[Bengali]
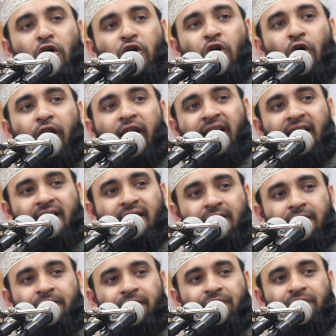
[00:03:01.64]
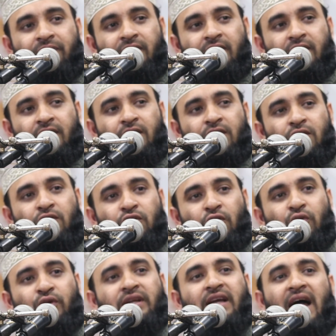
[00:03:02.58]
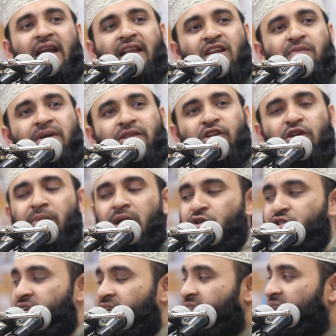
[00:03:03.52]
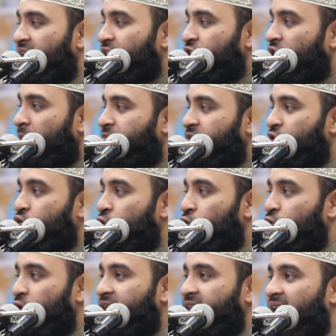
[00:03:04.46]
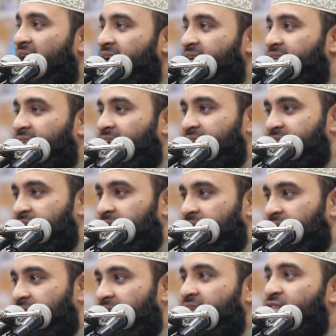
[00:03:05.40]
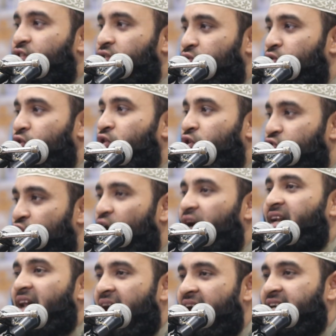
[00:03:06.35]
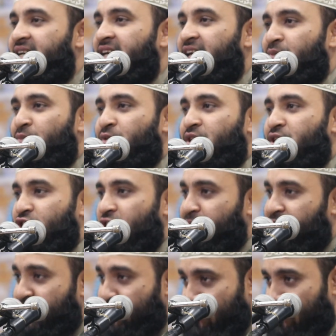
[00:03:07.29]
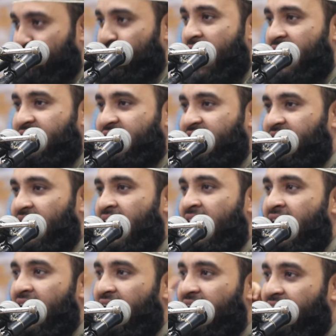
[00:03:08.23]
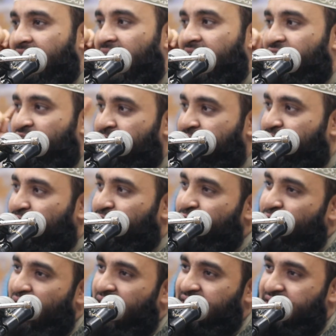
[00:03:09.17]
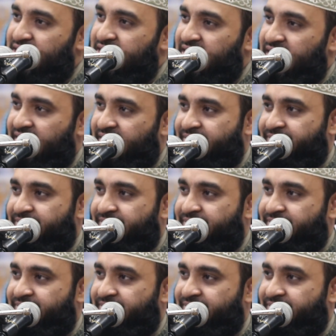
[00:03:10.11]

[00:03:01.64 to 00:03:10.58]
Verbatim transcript: নক করে তখন কানের ভেতরে মানুষের দেহের সবচেয়ে ছোট্ট একটা হাড্ডি আছে দেহের দুইশো ছয়টা হাড্ডি এর মধ্যে সবচেয়ে ছোট হাড্ডিটা আল্লাহ কানের ভিতরে ঢুকাই দিচ্ছে